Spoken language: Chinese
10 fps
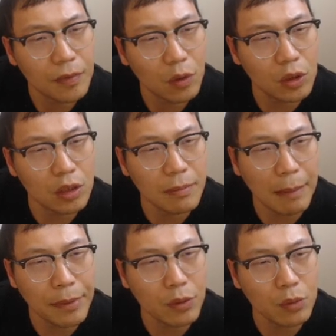或者是
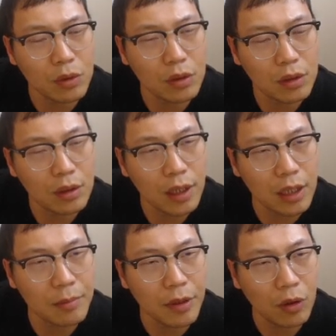马 b
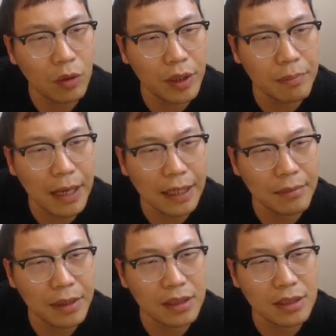五，a b 后 a 八也
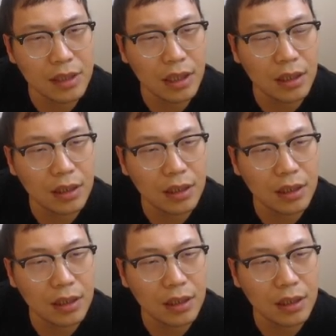没骑啊。